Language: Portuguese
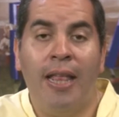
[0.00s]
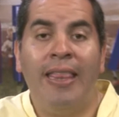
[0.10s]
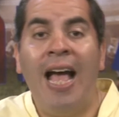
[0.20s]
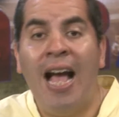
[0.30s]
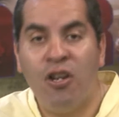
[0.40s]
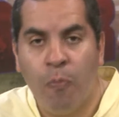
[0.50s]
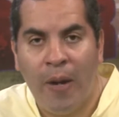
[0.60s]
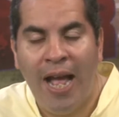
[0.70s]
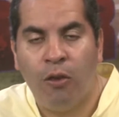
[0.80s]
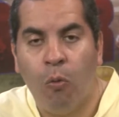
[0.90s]
Na Rádio
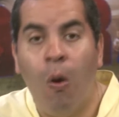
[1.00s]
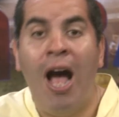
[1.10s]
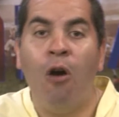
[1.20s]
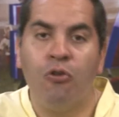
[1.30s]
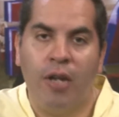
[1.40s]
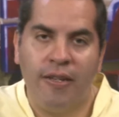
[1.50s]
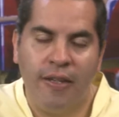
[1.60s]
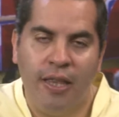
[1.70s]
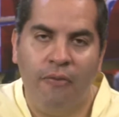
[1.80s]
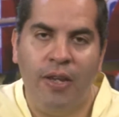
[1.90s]
Prado, o áudio dessa
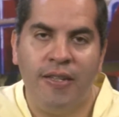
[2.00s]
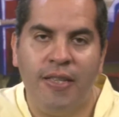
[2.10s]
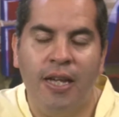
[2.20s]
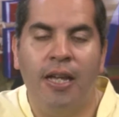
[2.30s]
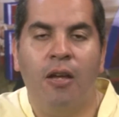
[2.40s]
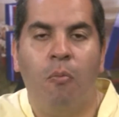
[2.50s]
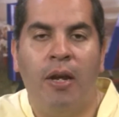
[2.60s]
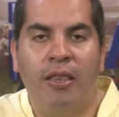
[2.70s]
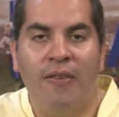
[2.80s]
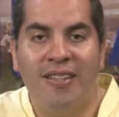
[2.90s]
entrevista, uma
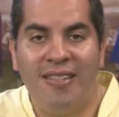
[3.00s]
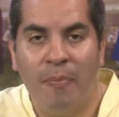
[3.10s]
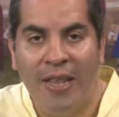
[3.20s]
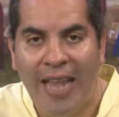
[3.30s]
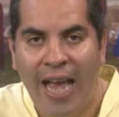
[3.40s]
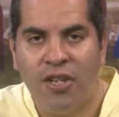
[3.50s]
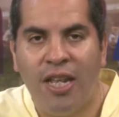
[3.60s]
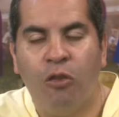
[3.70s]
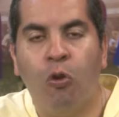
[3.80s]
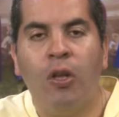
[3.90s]
entrevista sempre inédita,
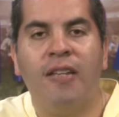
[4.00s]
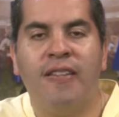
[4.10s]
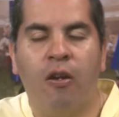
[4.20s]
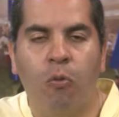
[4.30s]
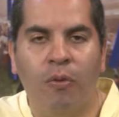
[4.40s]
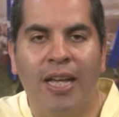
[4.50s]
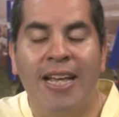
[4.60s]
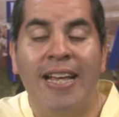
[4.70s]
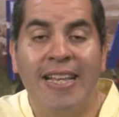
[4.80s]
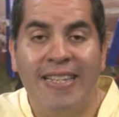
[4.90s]
toda
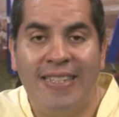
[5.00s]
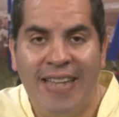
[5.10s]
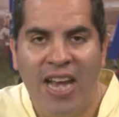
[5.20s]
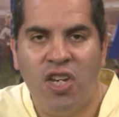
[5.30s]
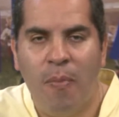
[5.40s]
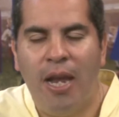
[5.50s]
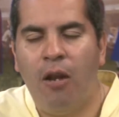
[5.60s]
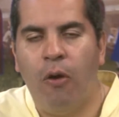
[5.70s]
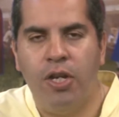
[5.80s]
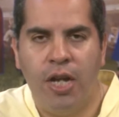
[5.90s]
segunda, 7h30 da
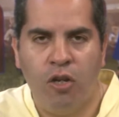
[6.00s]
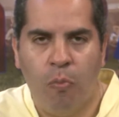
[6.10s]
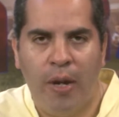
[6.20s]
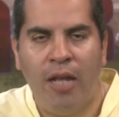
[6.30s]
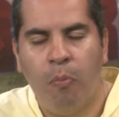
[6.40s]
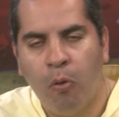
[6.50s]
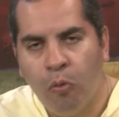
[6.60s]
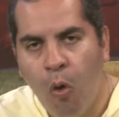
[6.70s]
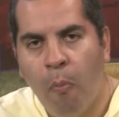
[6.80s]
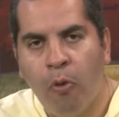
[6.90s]
noite,
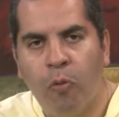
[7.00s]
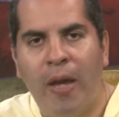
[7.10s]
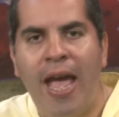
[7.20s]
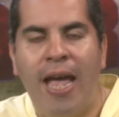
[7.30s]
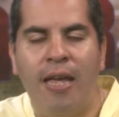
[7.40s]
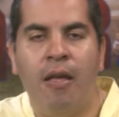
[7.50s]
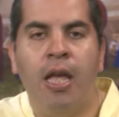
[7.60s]
radioprado.com.br.